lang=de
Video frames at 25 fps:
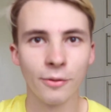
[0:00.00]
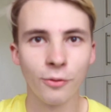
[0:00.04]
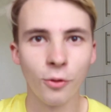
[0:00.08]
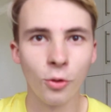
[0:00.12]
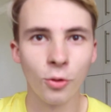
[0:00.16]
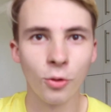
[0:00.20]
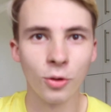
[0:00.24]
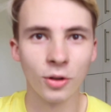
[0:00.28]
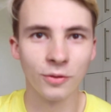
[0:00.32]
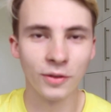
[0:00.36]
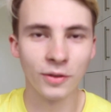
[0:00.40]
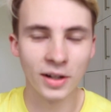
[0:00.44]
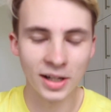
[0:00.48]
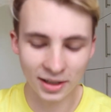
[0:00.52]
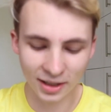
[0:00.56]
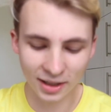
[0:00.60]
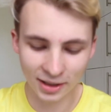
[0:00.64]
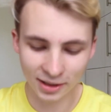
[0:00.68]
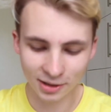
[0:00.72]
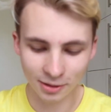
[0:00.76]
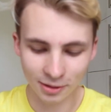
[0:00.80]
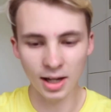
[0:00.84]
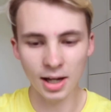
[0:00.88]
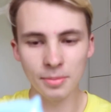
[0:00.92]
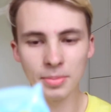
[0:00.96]
der Fokus will
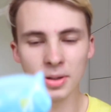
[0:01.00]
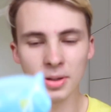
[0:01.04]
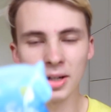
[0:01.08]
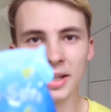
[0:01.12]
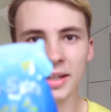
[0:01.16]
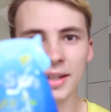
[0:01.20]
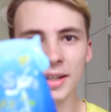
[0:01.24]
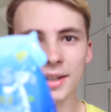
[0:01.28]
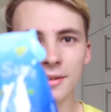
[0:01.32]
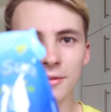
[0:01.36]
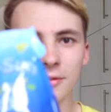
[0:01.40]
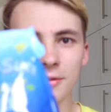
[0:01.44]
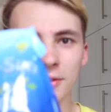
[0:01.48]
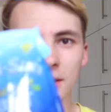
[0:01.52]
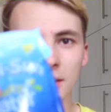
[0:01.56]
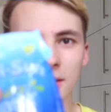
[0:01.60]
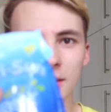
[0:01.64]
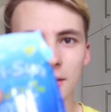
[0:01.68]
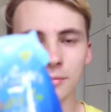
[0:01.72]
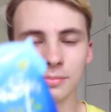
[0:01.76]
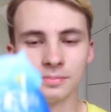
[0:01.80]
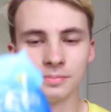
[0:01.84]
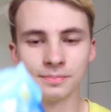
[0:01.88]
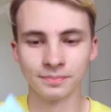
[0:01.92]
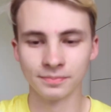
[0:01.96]
nicht, aber
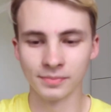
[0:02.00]
irgendwie